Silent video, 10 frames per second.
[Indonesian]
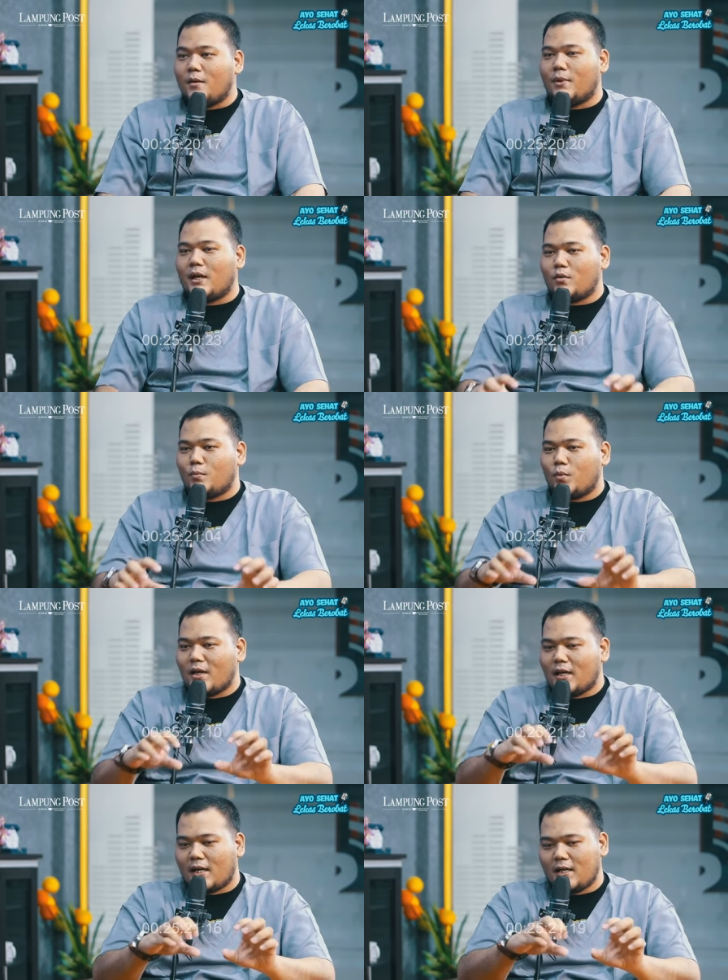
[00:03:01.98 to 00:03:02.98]

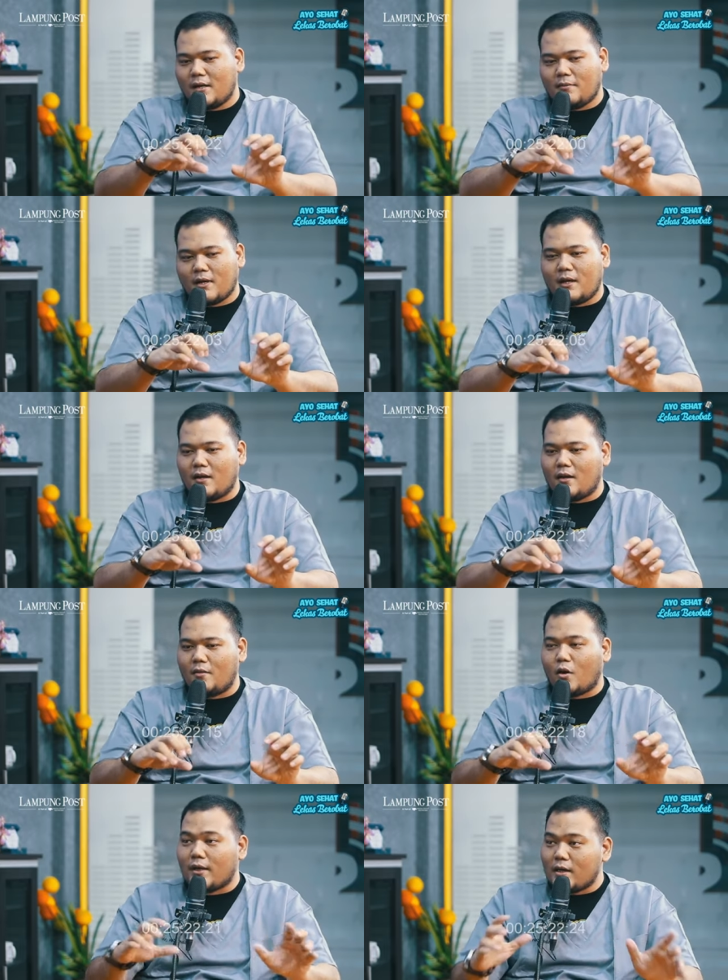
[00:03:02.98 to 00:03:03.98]
begitupun dengan
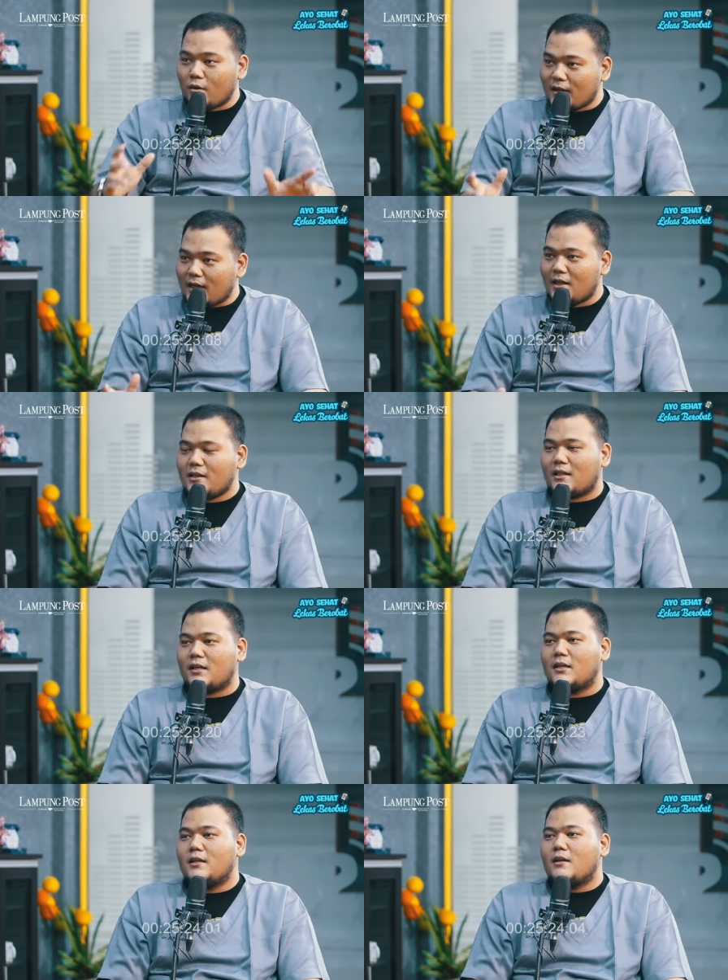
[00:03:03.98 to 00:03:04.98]
organ-organ uh, organ -organ kita
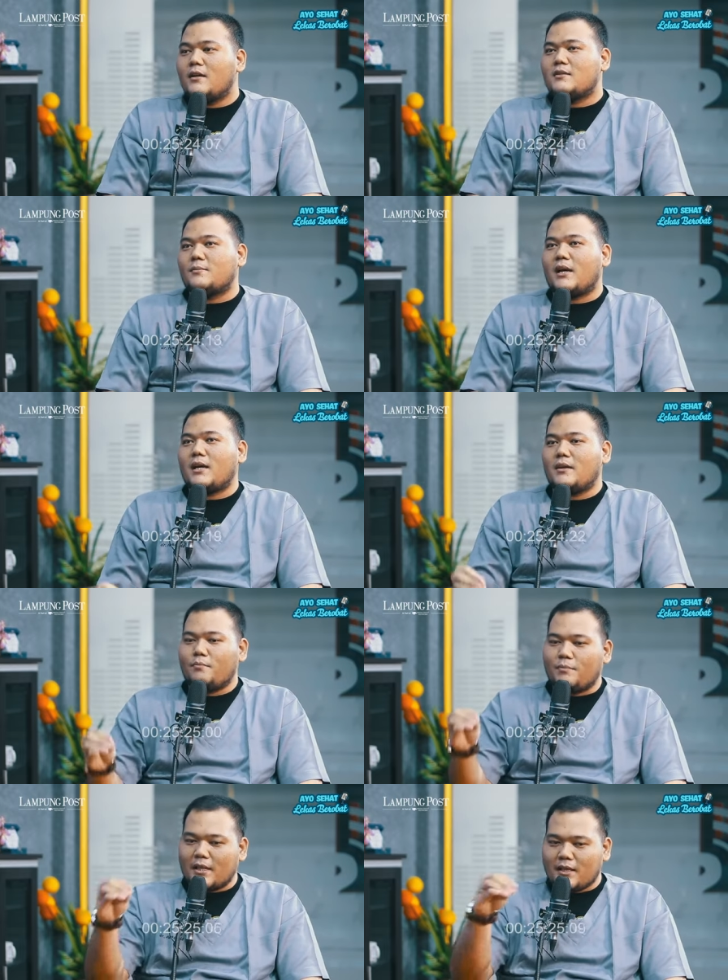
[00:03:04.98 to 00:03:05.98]
semakin
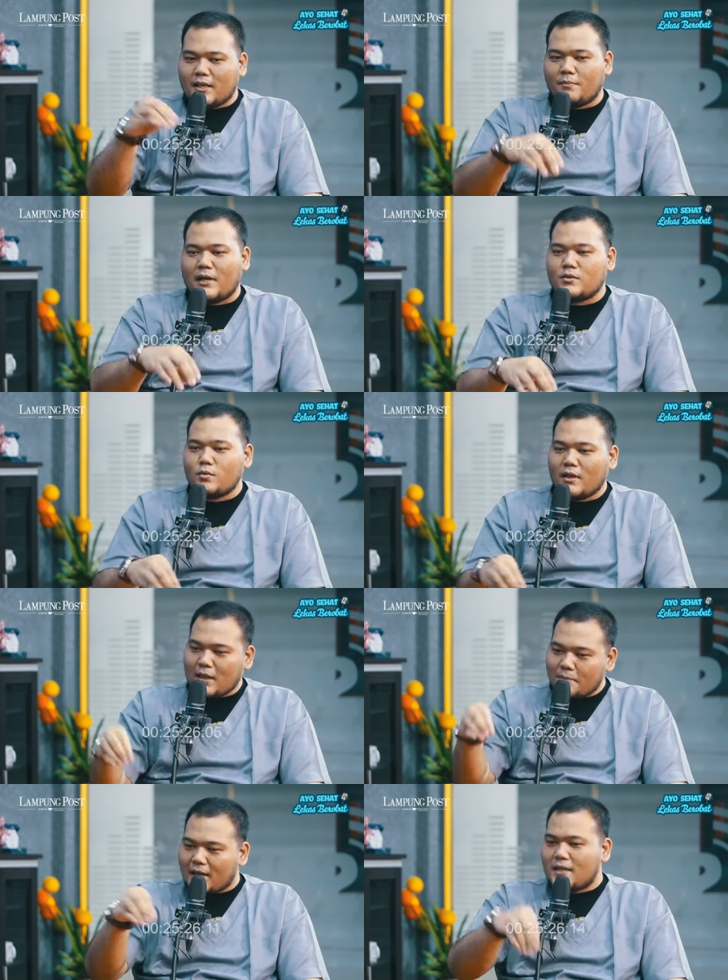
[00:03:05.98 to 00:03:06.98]
banyak yang masuk
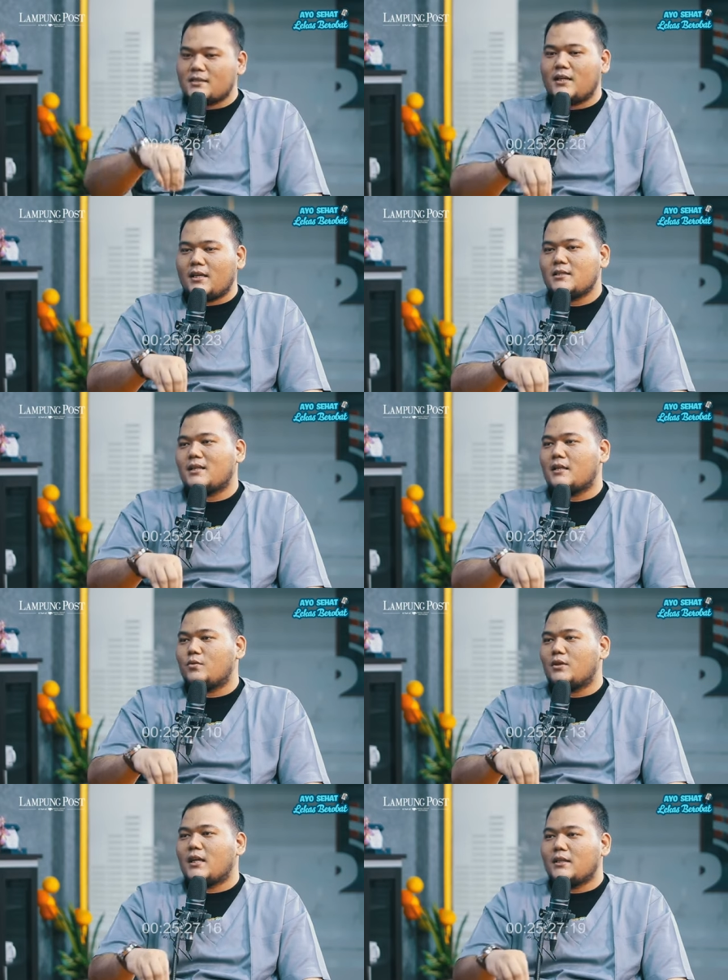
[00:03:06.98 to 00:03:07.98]
kita makan sedikit
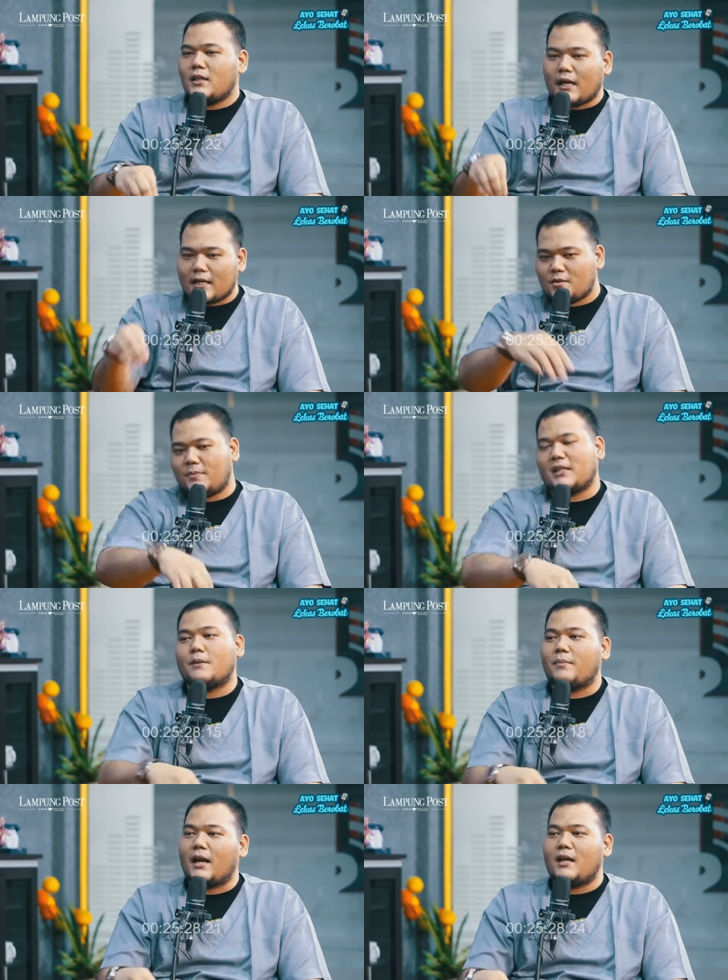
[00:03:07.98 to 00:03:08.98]
selanjutnya nanti akan cepat
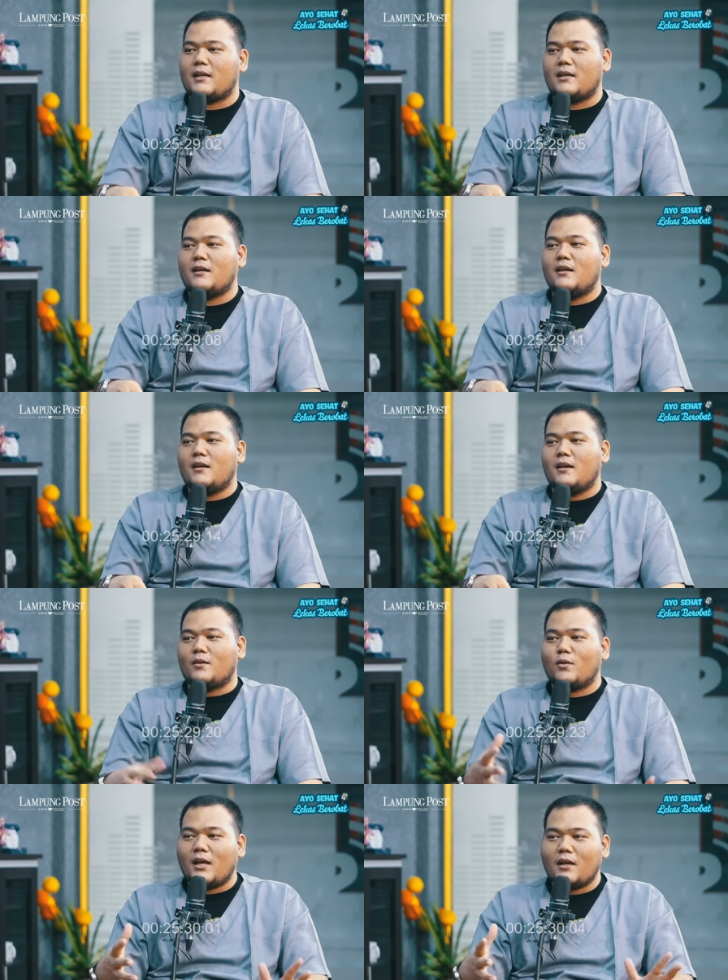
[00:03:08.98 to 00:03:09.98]
lapar lagi
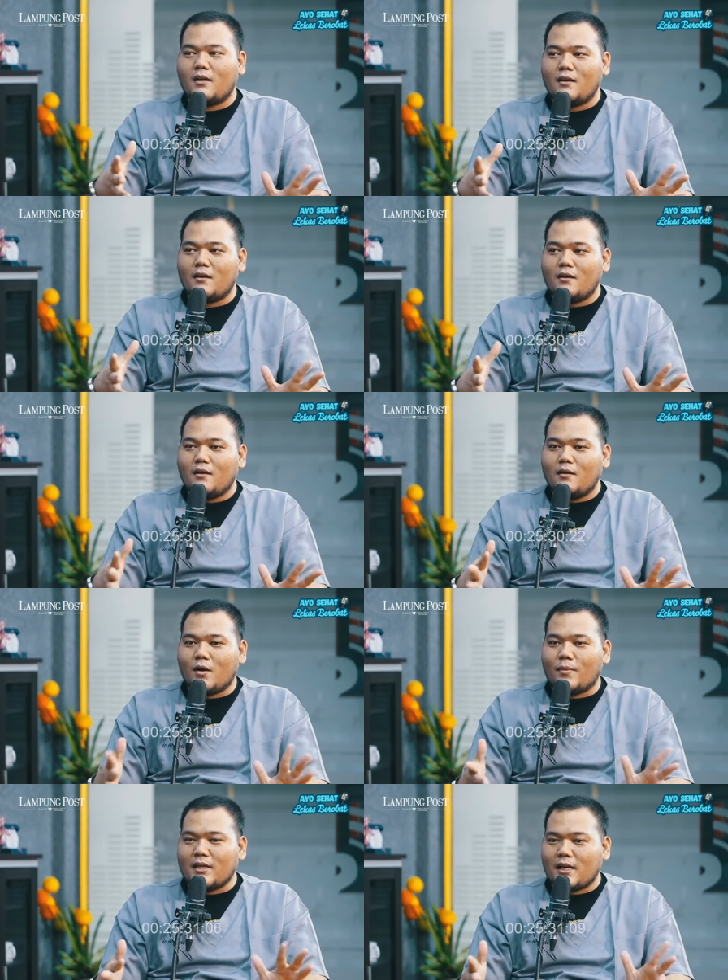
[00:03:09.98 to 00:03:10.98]
itulah
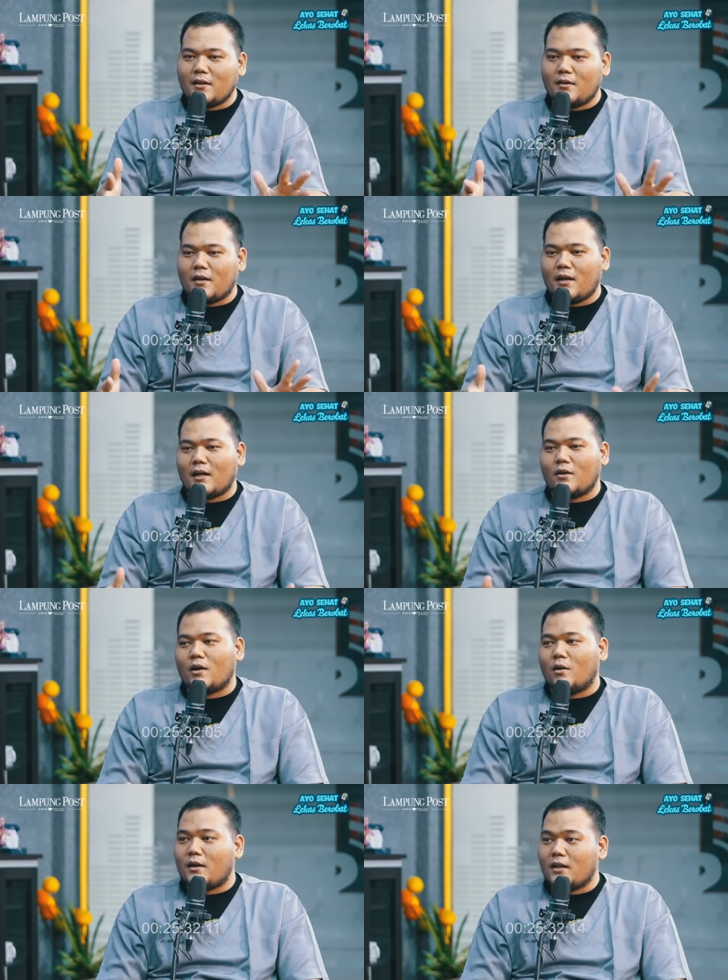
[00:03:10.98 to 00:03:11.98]
kebanyakan dengan
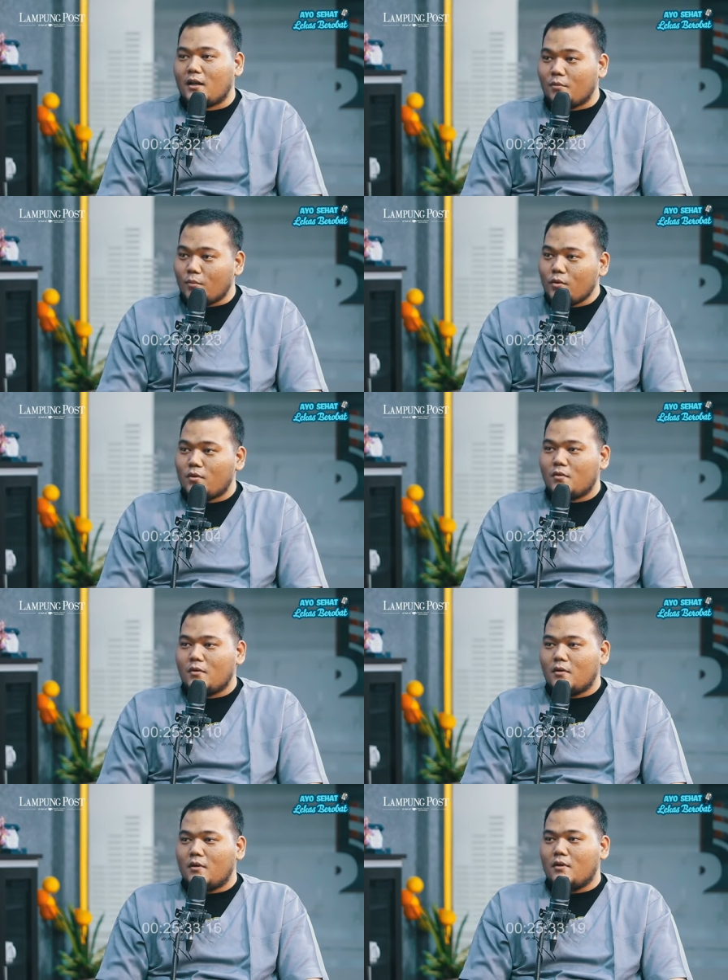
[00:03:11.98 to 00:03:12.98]
orang-orang yang gemuk
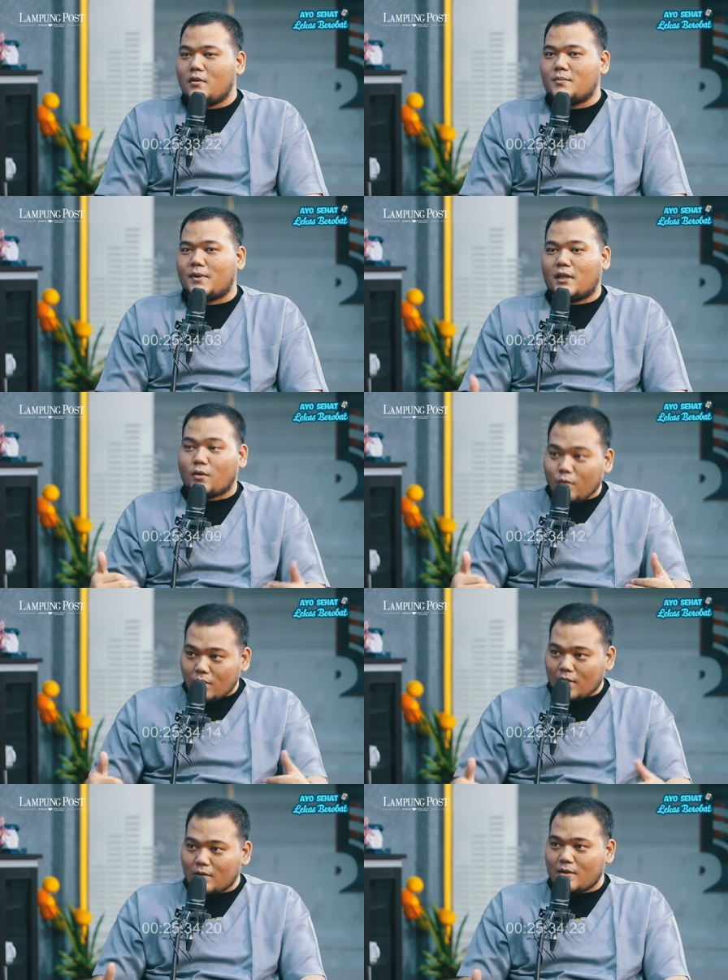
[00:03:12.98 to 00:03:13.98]

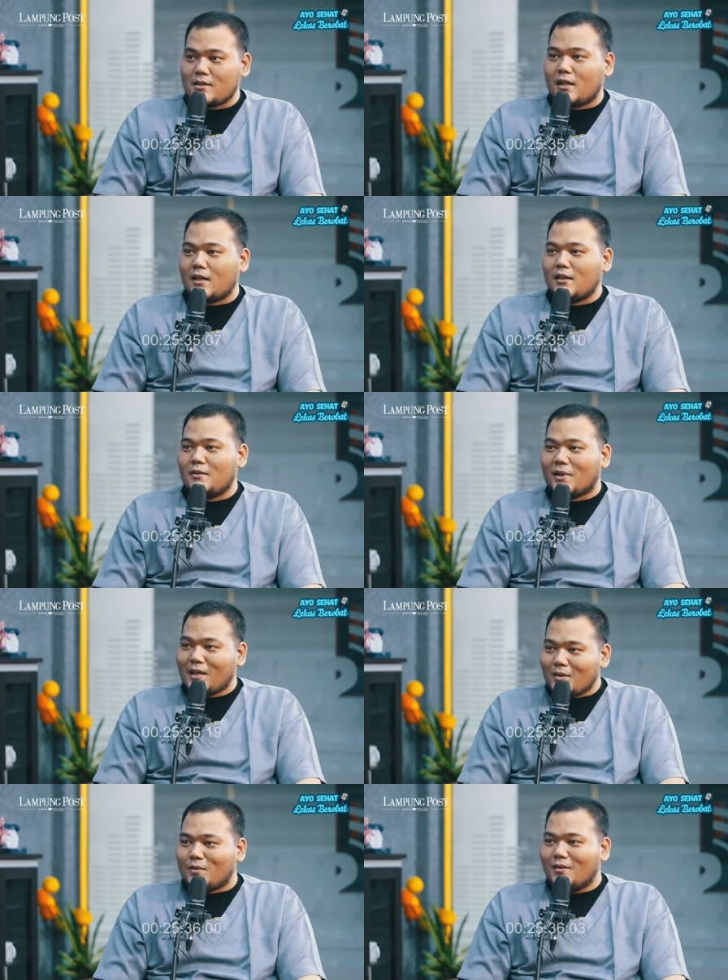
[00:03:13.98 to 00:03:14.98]
sepertiku gitu istilahnya
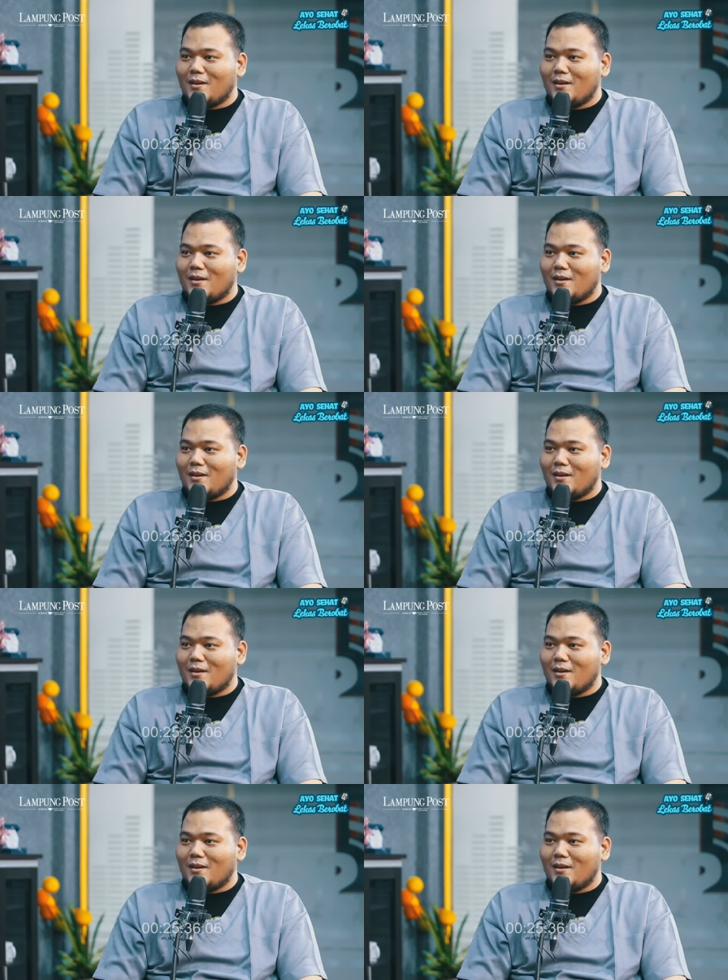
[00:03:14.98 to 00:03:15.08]
begitu